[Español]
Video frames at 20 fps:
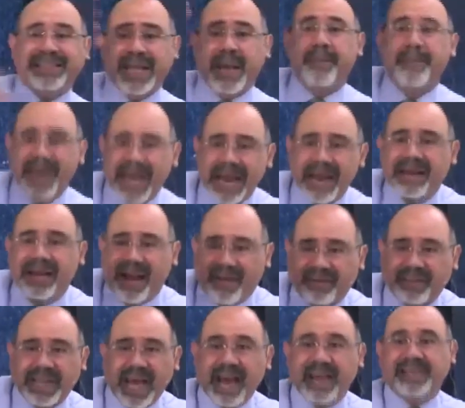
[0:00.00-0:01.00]
más de mil
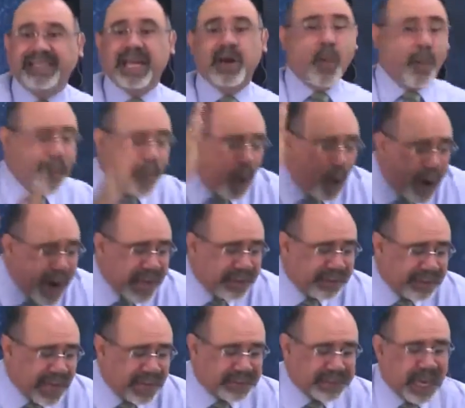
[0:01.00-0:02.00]
cantares, era un
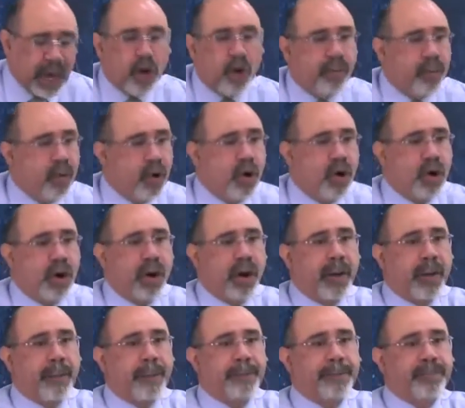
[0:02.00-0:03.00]
poeta Salomón.
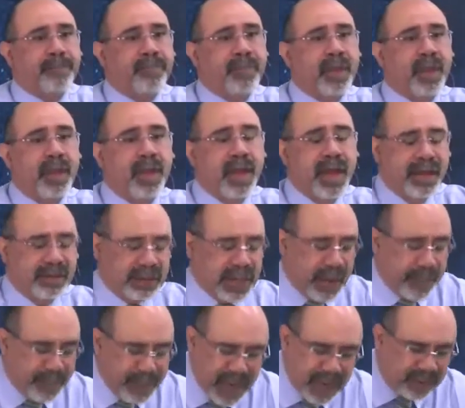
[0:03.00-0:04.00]

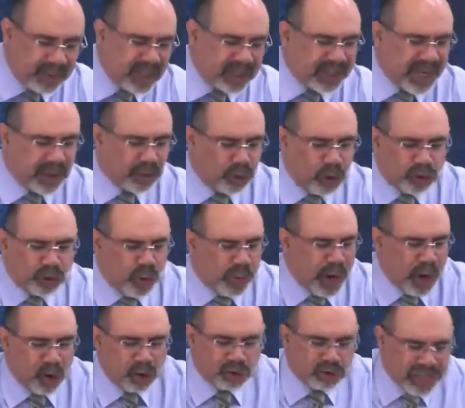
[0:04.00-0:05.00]
También disertó
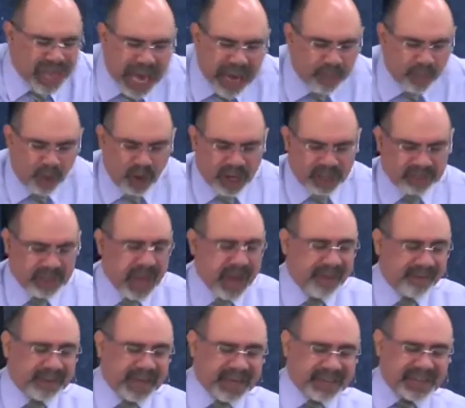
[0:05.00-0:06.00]
sobre los árboles,
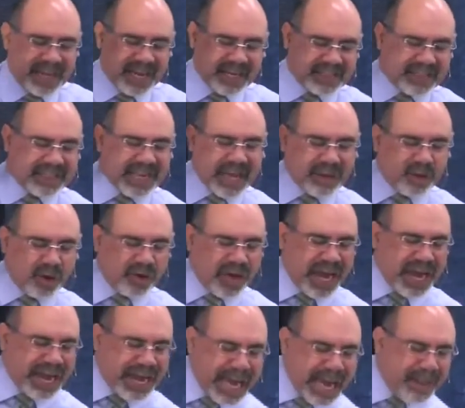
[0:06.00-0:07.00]
desde el cedro
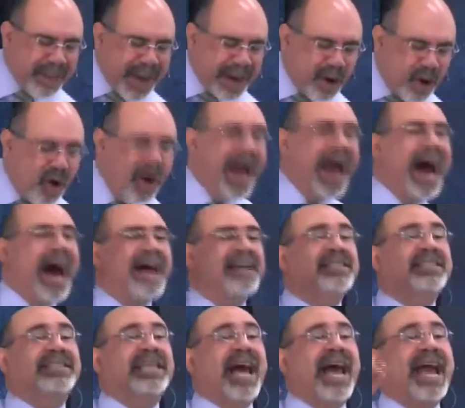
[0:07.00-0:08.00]
del Líbano
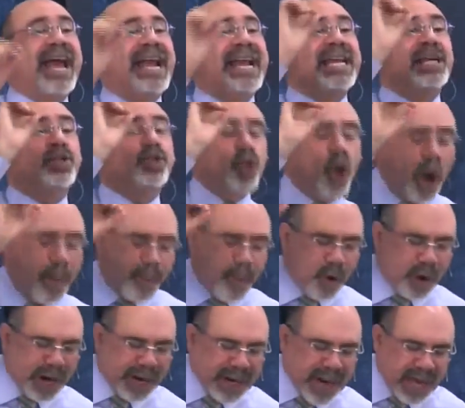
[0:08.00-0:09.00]
hasta el
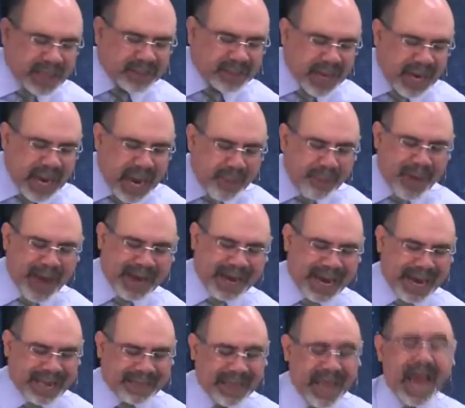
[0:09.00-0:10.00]
hisopo que nace en la
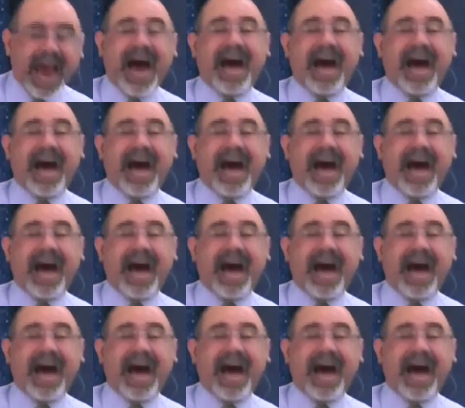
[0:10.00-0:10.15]
pared.